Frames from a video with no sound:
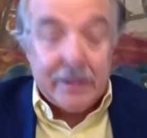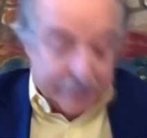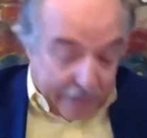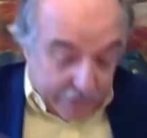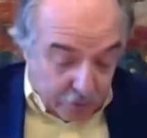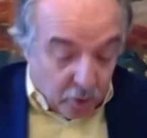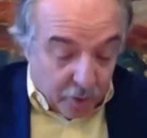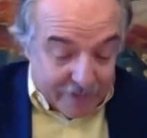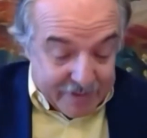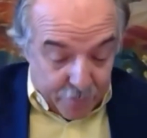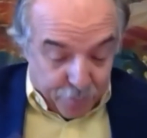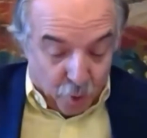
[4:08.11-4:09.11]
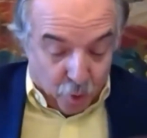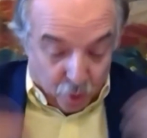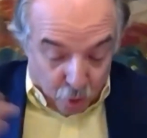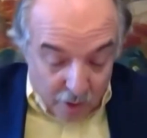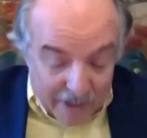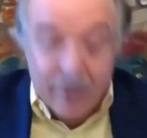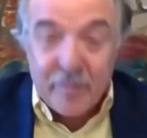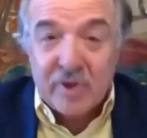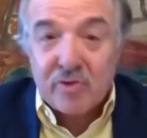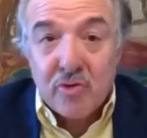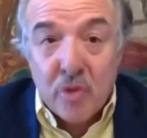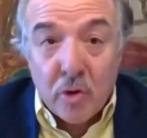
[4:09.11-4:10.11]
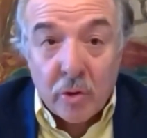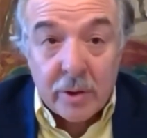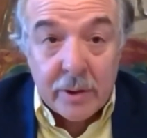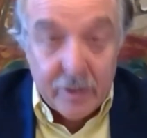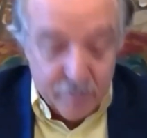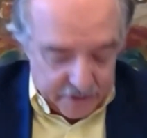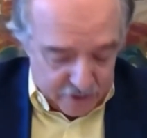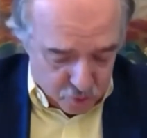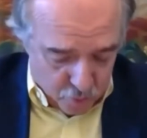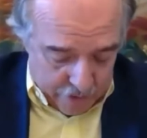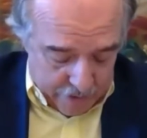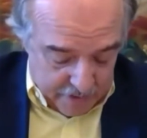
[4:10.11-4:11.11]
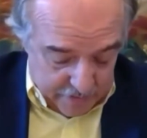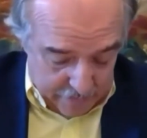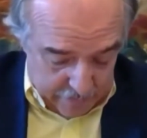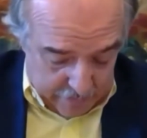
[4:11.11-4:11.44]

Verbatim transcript: Tanto que se prorroga la misión en Venezuela